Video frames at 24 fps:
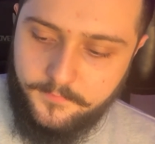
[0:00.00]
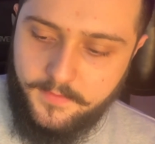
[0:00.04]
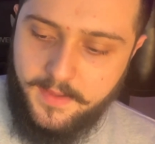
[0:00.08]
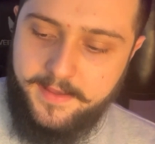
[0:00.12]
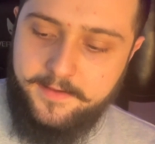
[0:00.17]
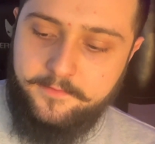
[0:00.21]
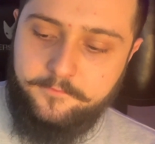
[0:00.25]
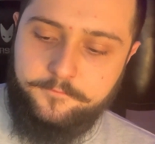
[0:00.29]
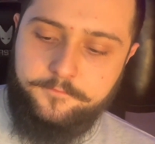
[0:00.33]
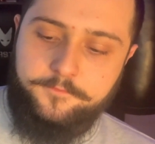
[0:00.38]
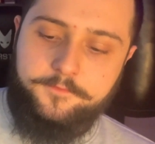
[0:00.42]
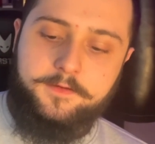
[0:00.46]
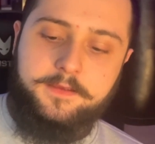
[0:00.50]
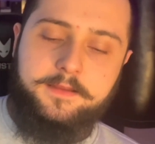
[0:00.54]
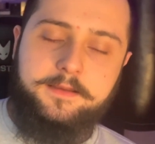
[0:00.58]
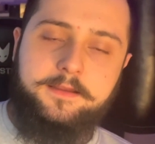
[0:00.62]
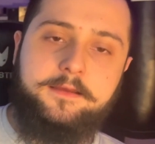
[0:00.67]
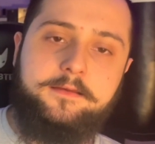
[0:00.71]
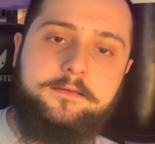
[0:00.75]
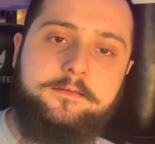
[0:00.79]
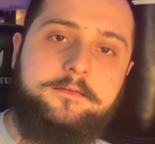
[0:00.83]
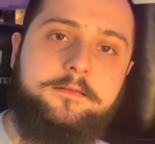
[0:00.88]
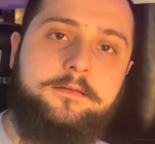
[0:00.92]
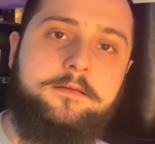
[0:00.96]

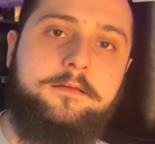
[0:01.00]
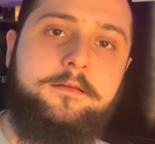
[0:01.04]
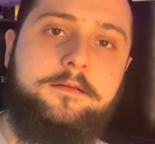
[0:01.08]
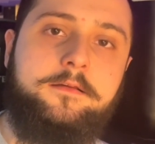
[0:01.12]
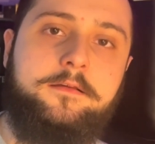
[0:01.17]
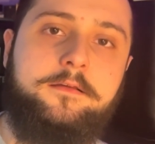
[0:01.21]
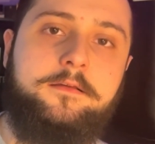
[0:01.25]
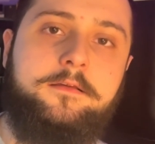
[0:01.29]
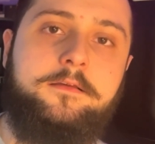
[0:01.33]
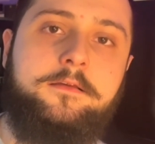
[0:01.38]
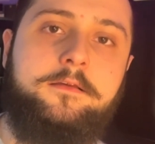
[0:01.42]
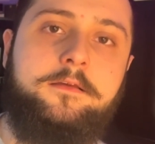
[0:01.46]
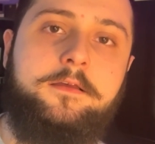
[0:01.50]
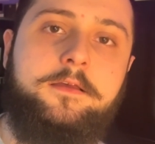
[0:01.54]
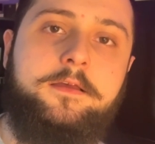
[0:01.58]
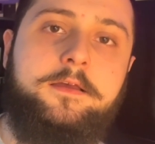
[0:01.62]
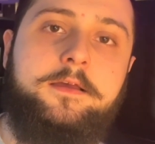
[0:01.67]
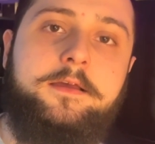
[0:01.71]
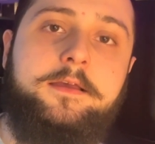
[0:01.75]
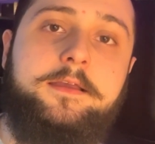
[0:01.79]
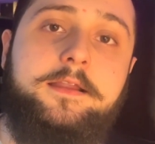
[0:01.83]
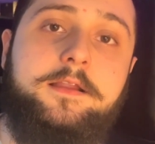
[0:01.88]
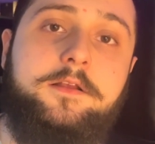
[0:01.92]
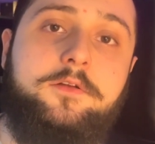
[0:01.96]
Infine,
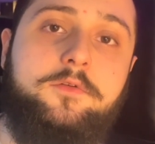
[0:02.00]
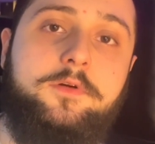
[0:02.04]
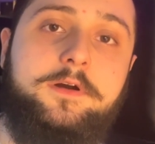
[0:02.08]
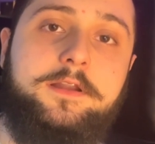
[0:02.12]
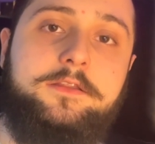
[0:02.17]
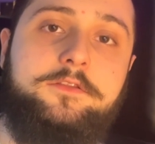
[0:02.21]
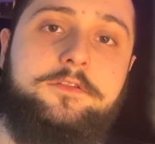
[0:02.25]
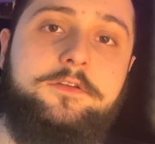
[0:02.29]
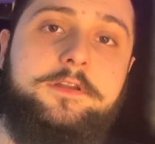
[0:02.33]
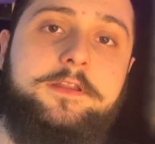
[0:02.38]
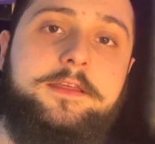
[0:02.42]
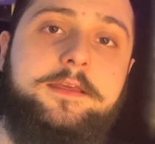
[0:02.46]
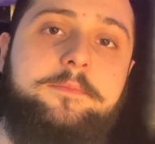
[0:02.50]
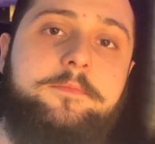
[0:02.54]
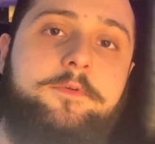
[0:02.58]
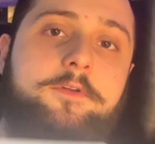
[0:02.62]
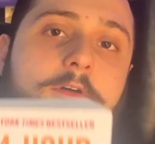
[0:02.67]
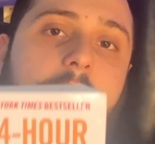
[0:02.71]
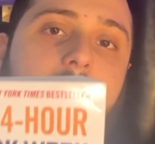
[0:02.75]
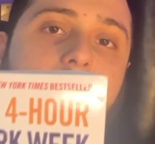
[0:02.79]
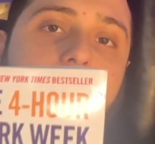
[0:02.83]
il quarto libro